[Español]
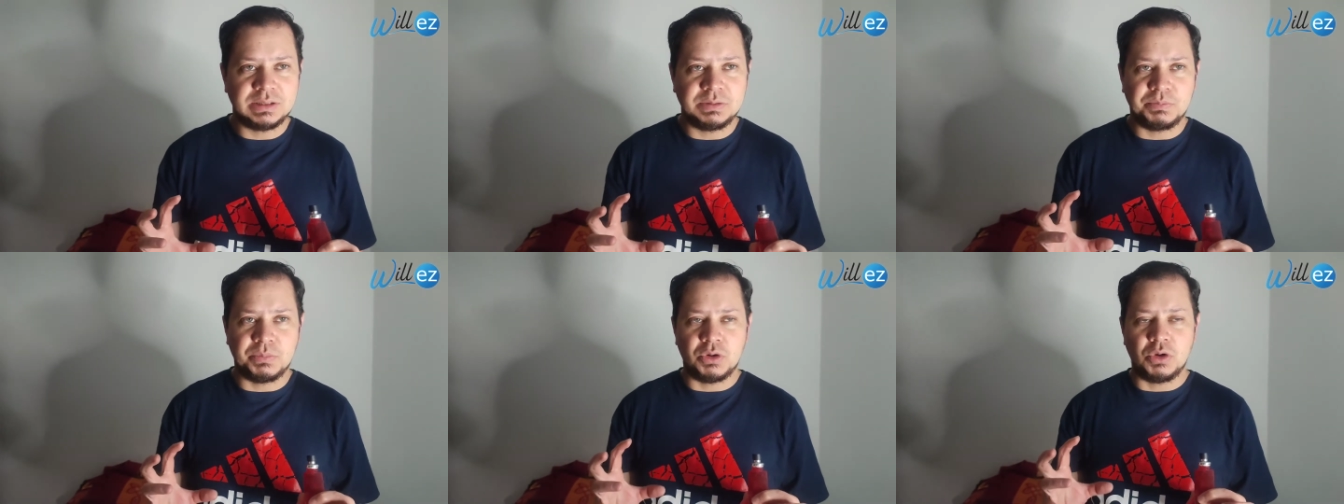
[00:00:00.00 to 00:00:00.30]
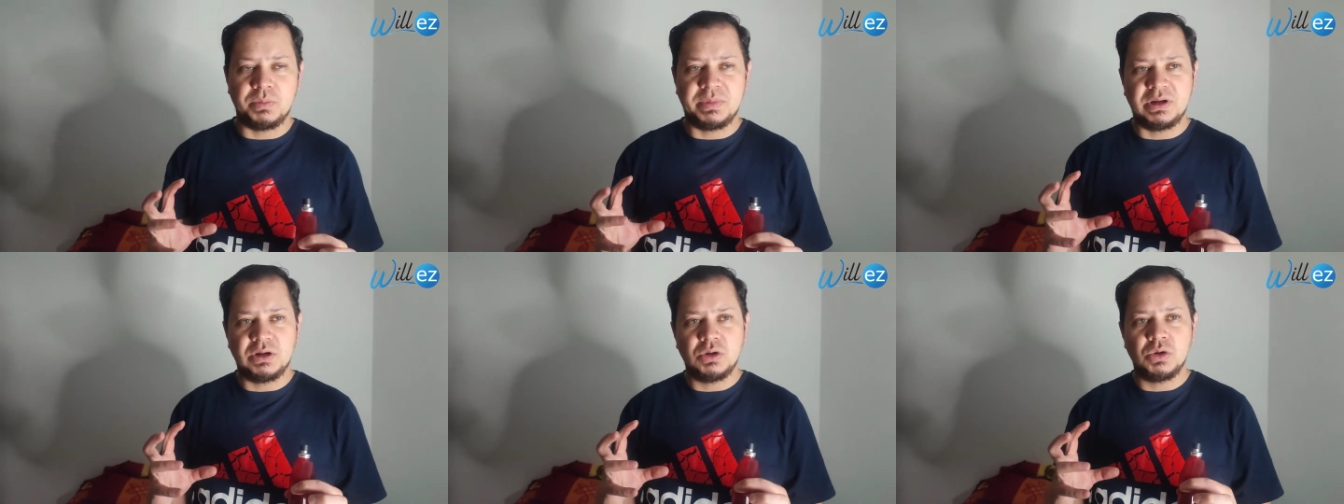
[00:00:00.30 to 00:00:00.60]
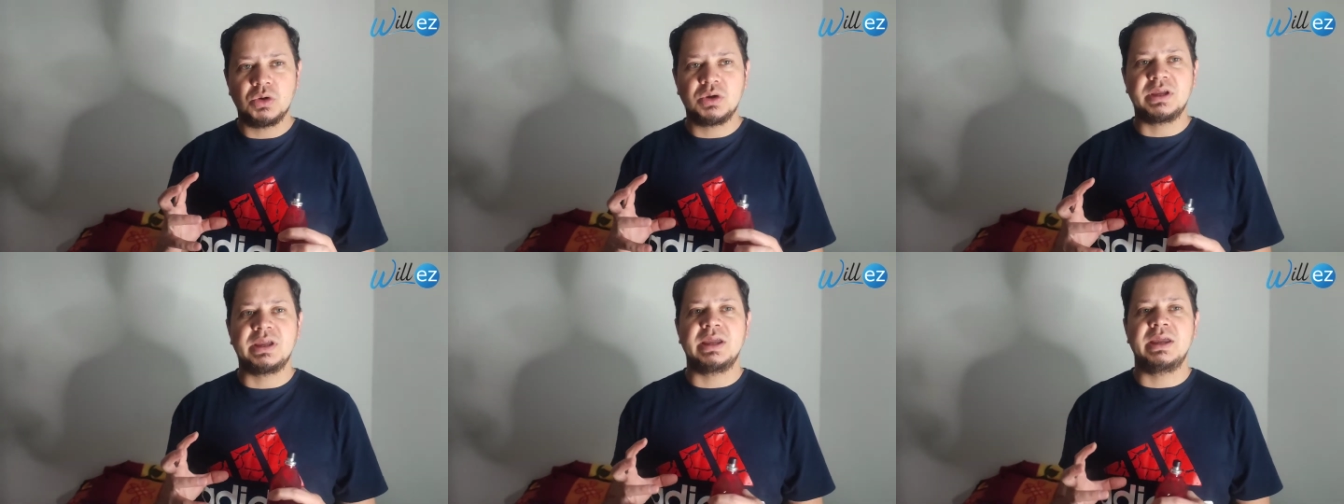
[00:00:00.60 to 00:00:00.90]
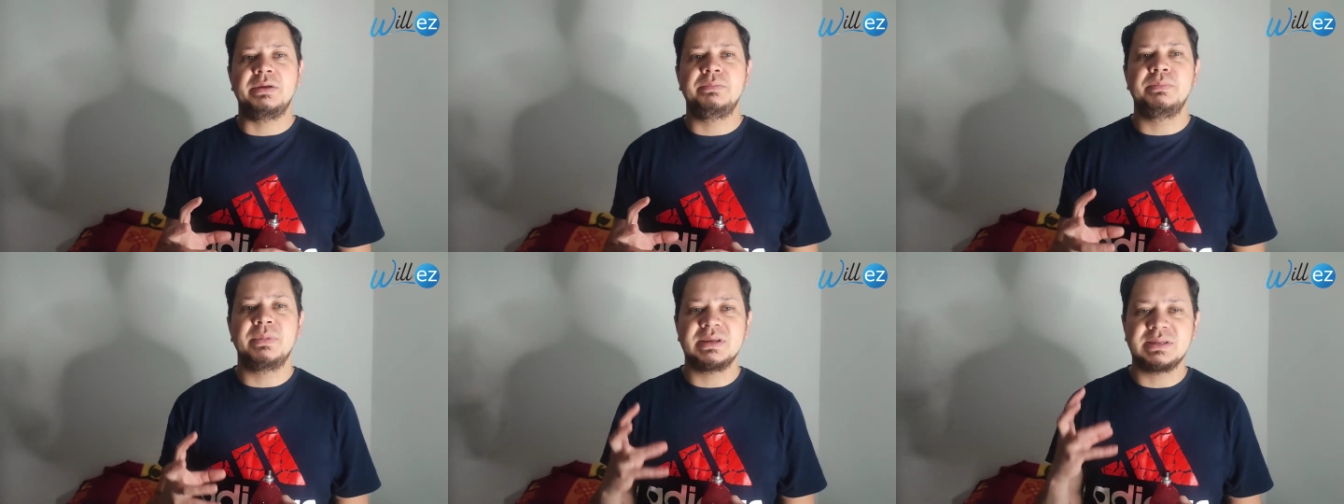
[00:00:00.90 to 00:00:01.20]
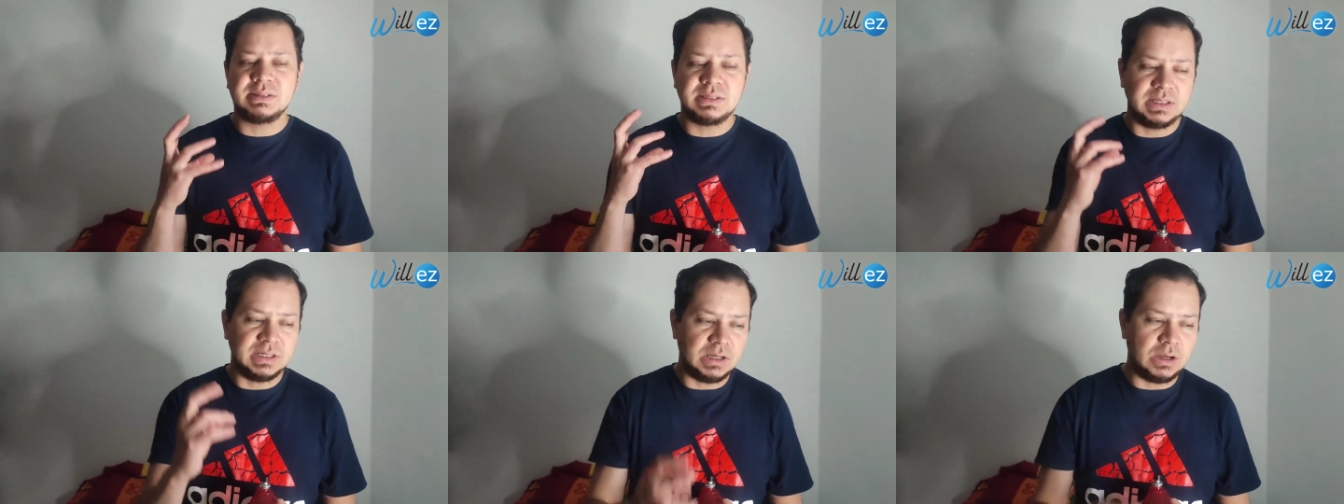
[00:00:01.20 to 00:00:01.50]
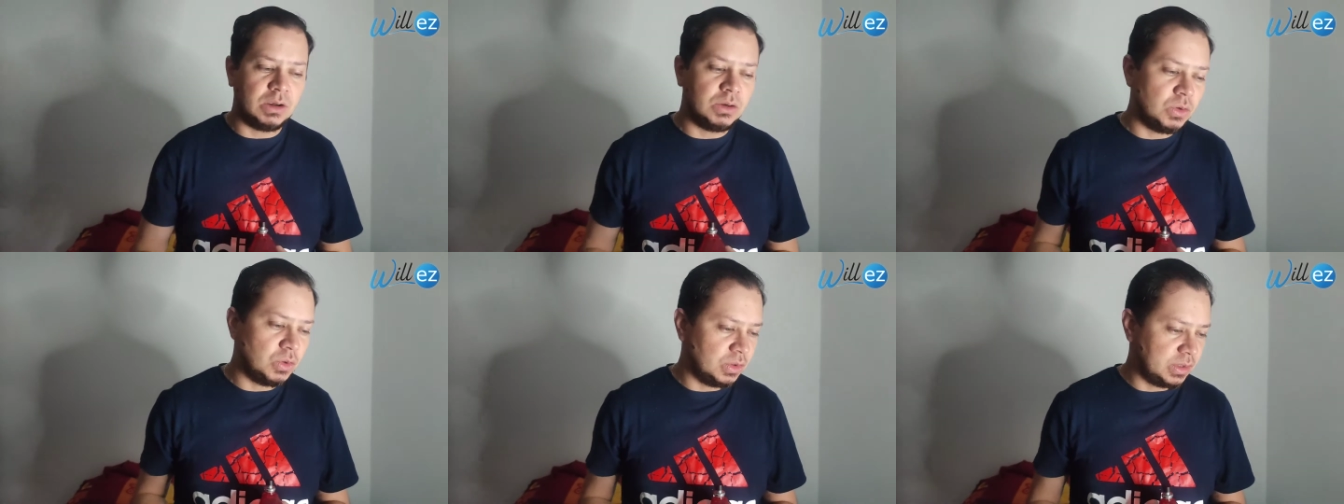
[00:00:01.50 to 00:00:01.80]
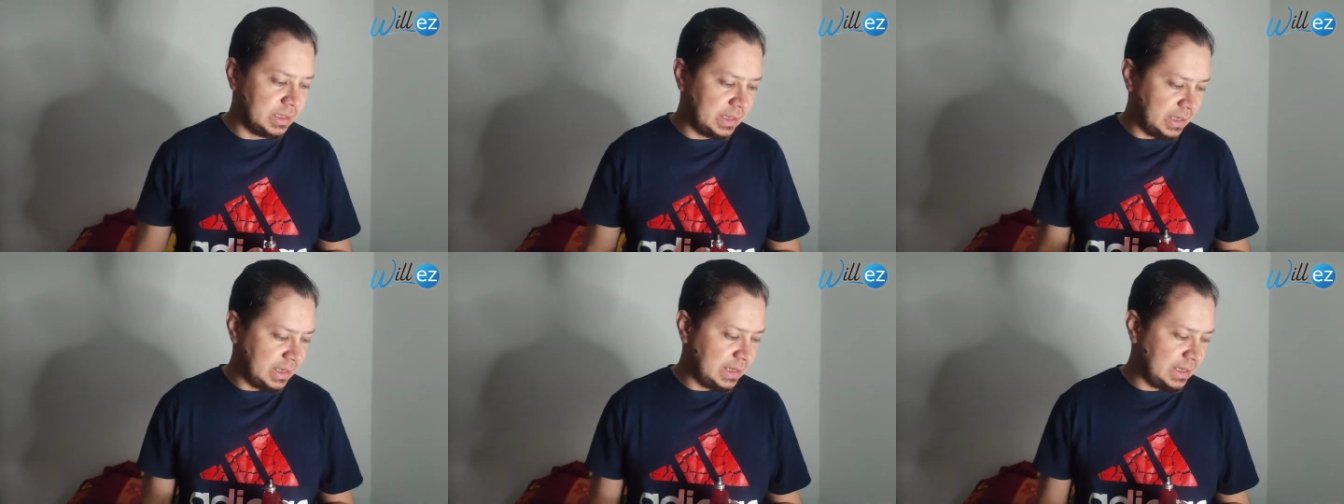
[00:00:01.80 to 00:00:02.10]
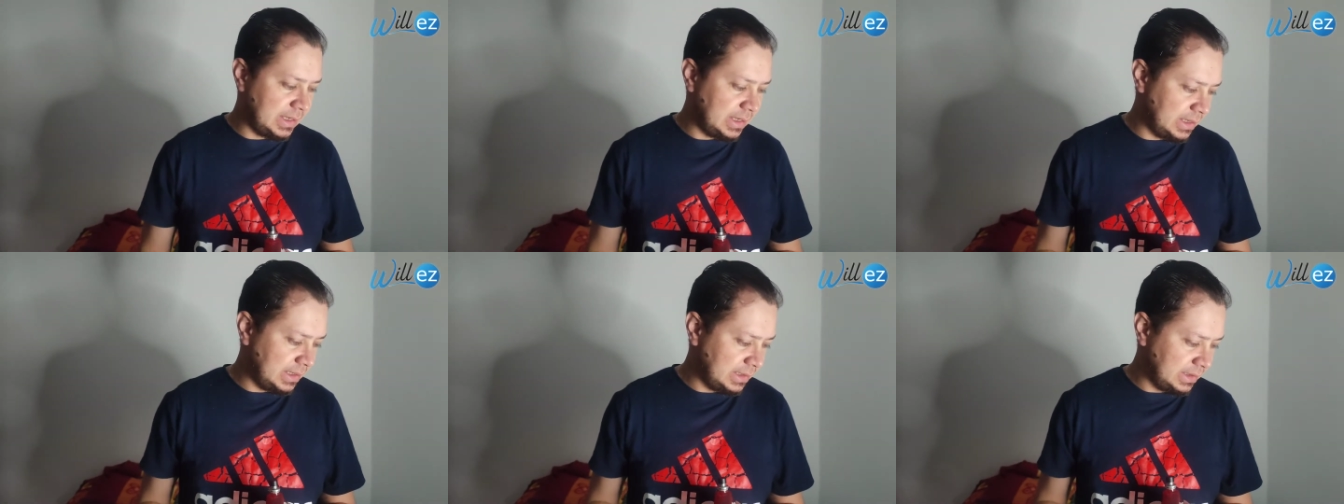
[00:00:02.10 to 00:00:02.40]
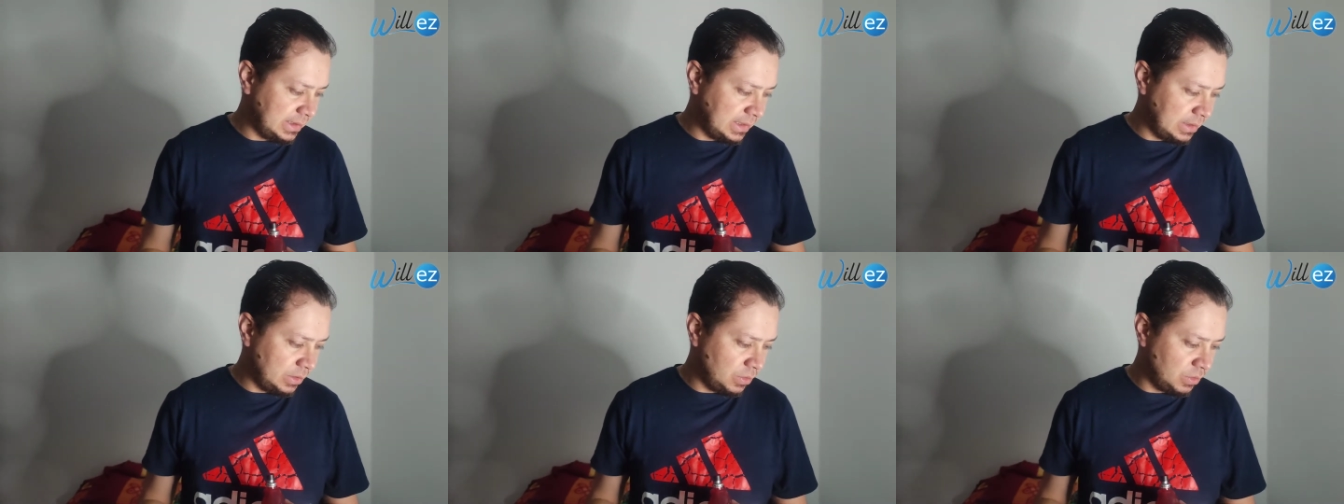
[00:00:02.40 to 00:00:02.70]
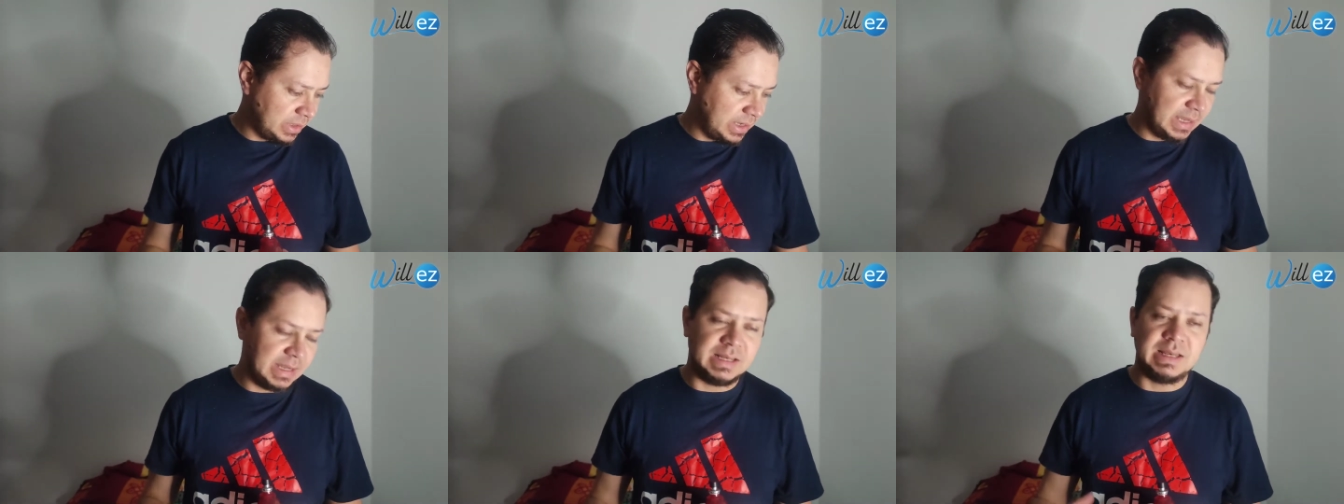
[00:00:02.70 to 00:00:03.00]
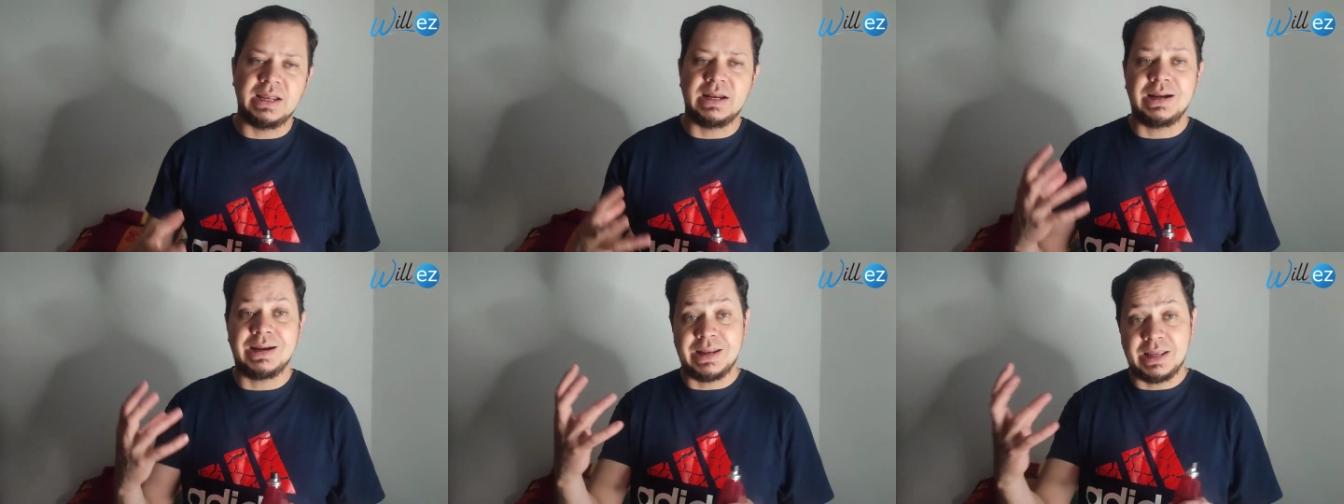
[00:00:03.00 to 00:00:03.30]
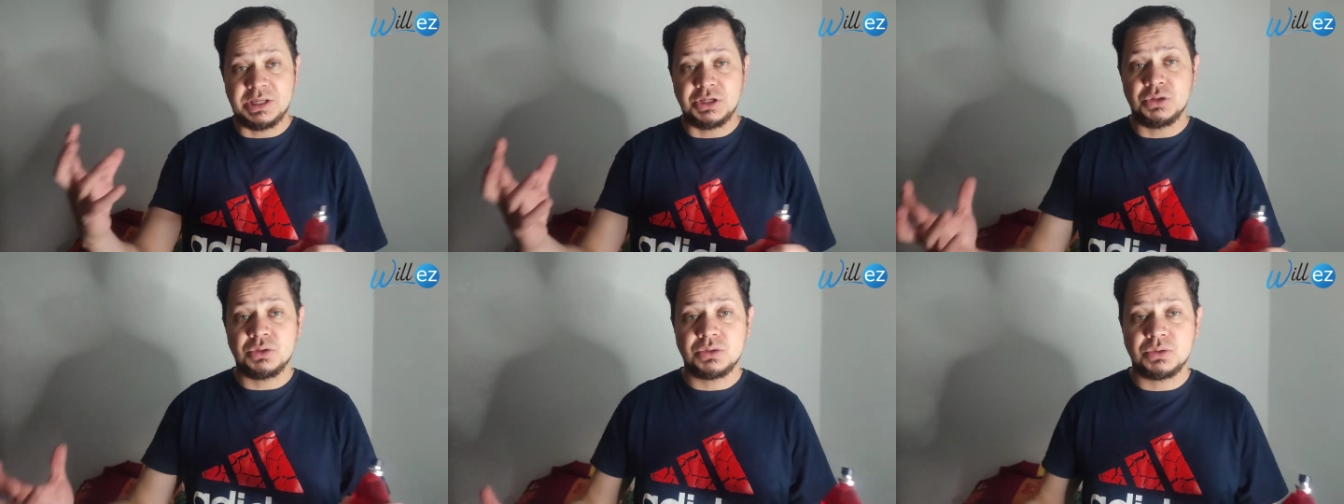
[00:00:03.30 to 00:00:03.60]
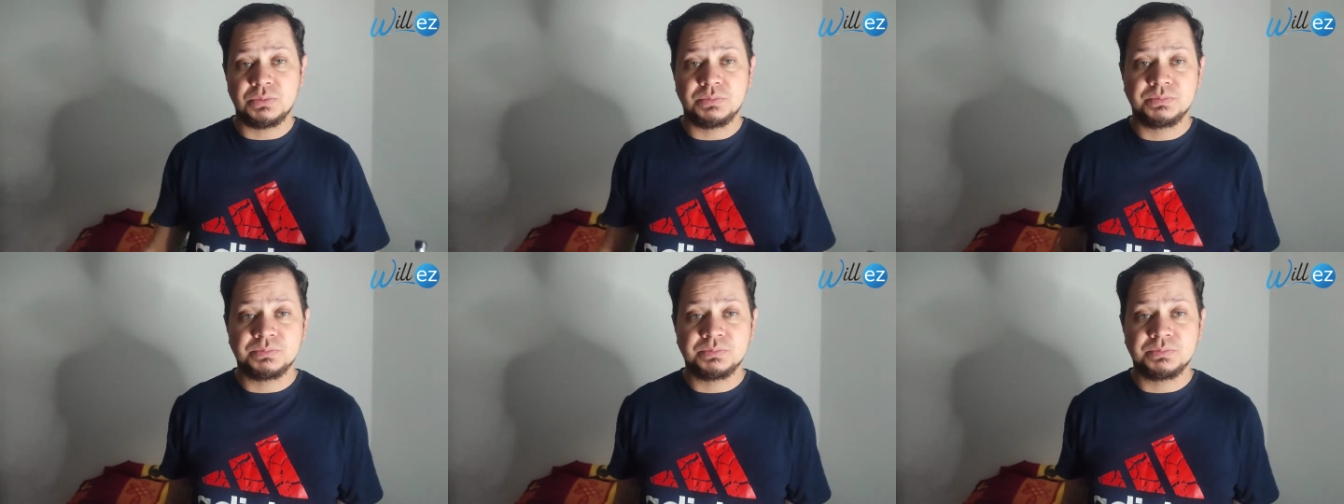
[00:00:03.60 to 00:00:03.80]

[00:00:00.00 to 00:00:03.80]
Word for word: por lo menos lo que he investigado, lo que, de lo que declaran ellos.